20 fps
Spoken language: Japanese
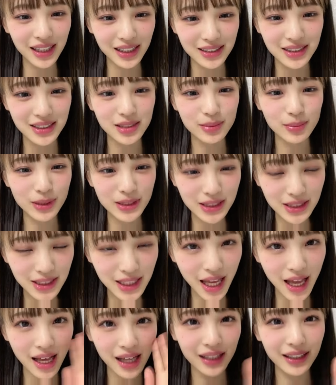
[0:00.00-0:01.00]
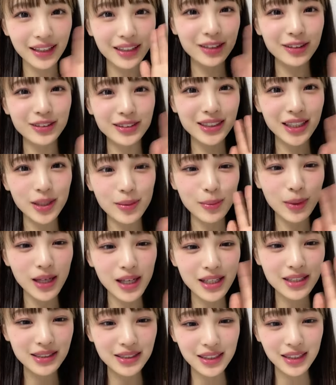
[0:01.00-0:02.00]
8位、まつんや、ありがとうござい
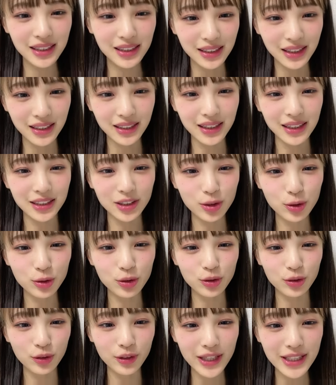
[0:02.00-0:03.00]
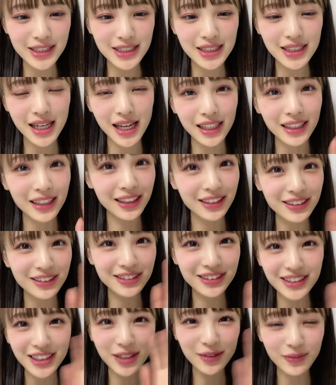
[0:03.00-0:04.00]
ます。7位、京都の親父、ありがと
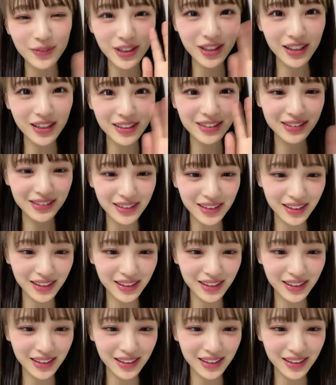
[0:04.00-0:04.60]
うございます。